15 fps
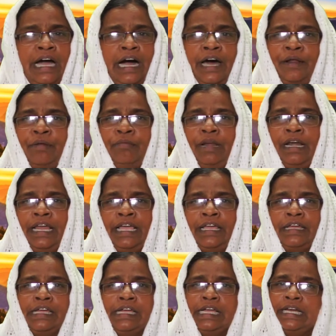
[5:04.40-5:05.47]
யாரும் இல்லை
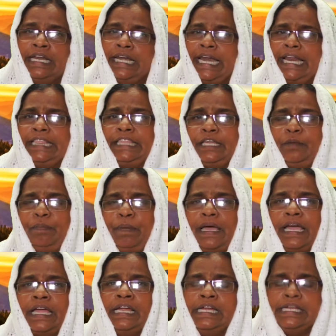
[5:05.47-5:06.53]
நேத்திருப்ப
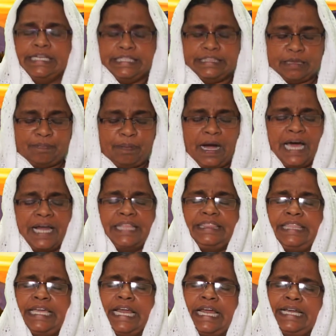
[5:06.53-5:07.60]
இந்த
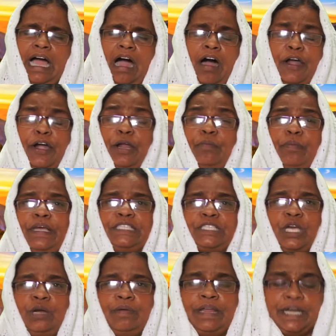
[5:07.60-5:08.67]
பாரத்தை நான் யாரிடம் போய்
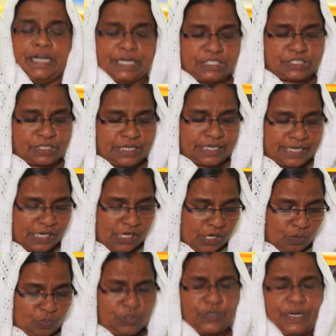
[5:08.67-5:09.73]
சொல்வேன் என்று சொல்லி
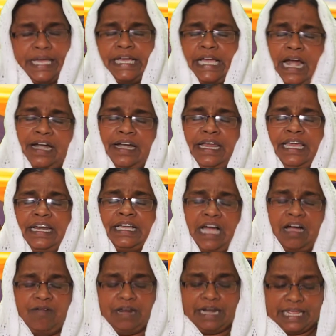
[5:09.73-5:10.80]
உன்னுடைய கண்ணீர்
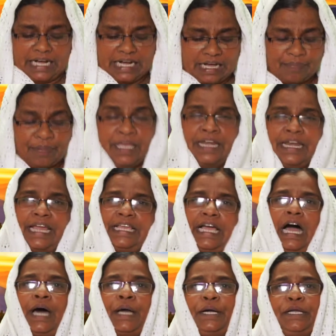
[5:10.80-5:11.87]
கவலை எல்லாம் நான்
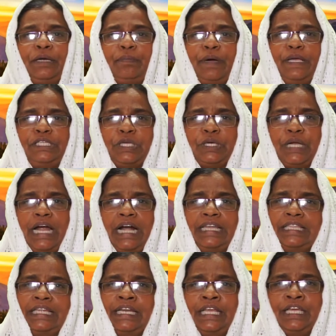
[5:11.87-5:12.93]
யார்கிட்ட போய் சொன்னால்
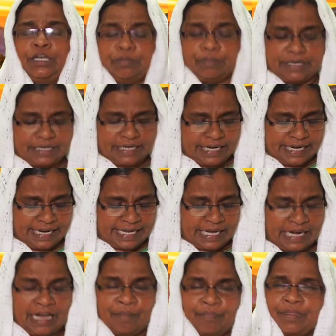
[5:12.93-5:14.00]
இது நீங்க என்று
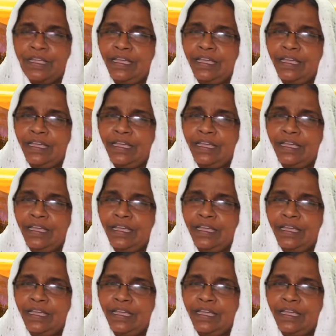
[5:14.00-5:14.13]
நினைக்கலாம்